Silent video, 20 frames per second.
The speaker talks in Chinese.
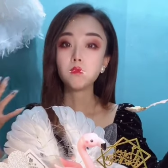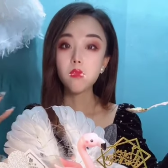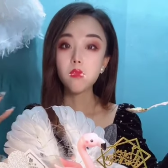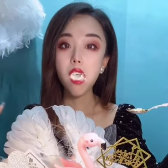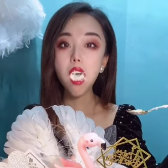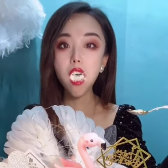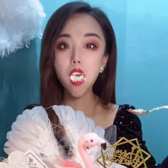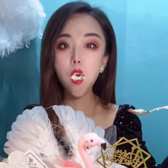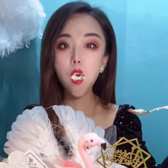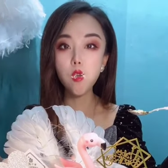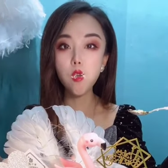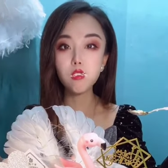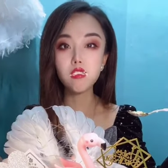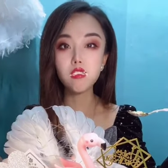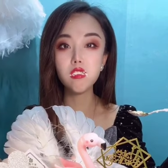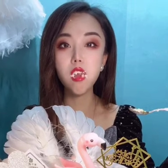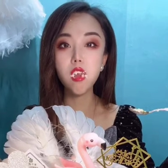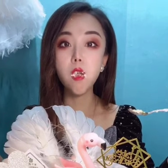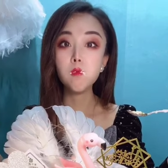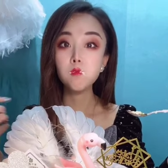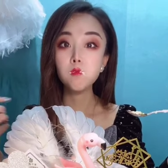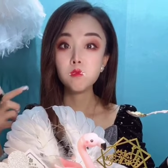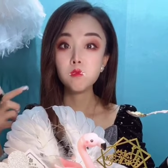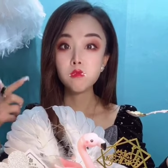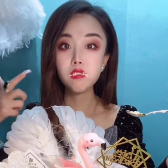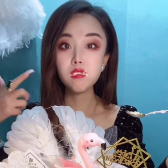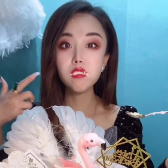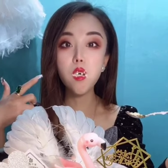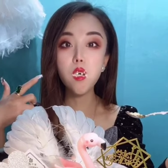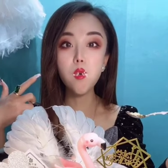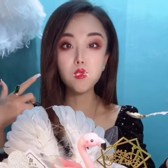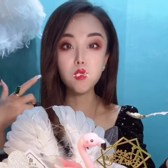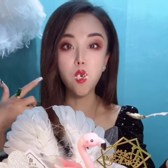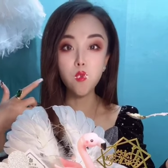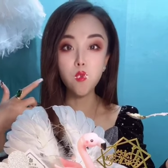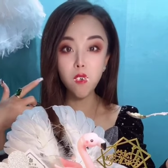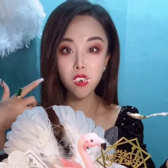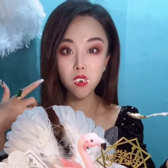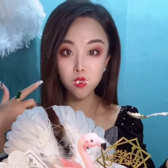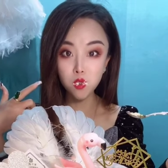太好吃了，吃到我
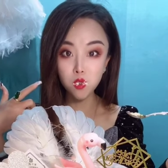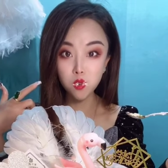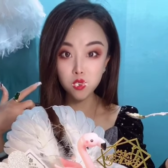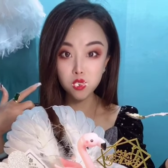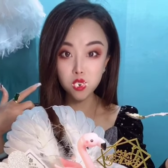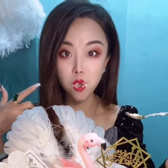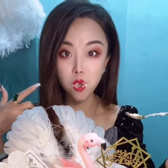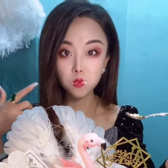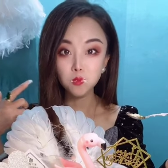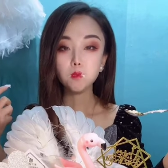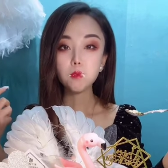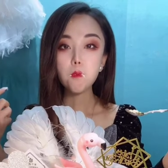头发上都是。